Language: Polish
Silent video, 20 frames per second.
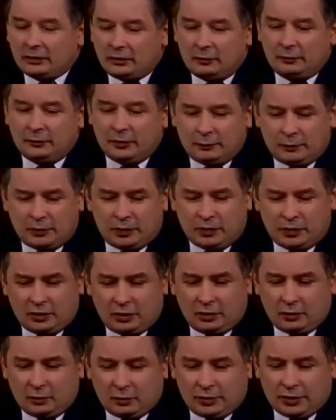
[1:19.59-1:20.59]
jak do mnie
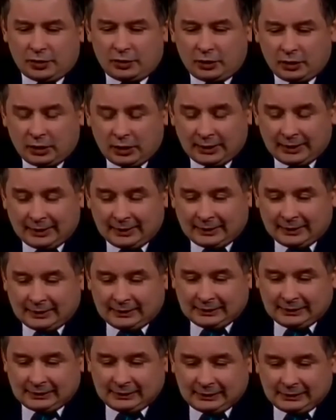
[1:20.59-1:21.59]
przyszli ludzie
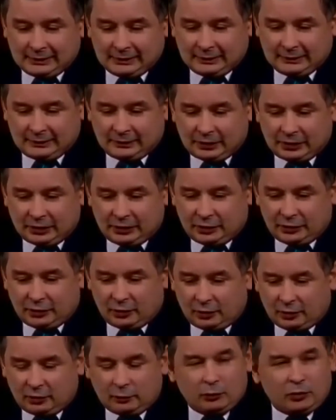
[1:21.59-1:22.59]
e, w
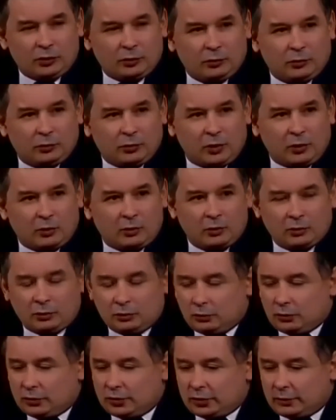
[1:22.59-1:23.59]
68
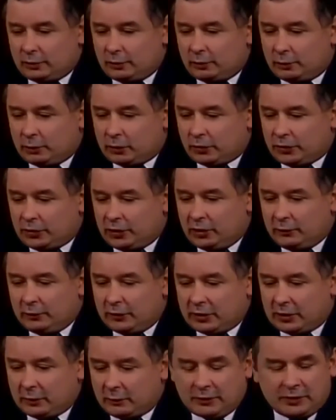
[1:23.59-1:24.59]
roku, którzy
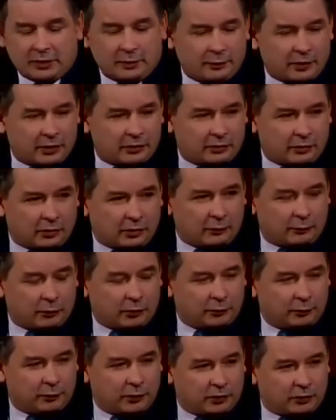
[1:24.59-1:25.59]
prosili mnie, żeby zebrać trochę
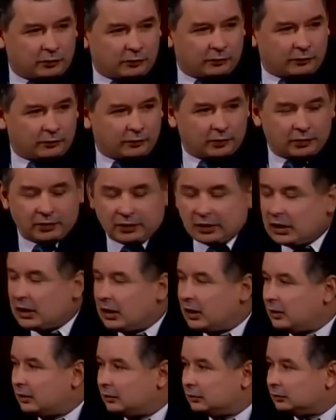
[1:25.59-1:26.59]
podpisów e,
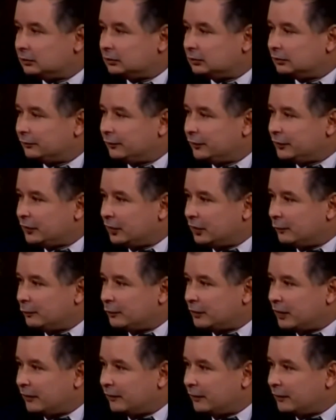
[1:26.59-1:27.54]
na e, Wydziale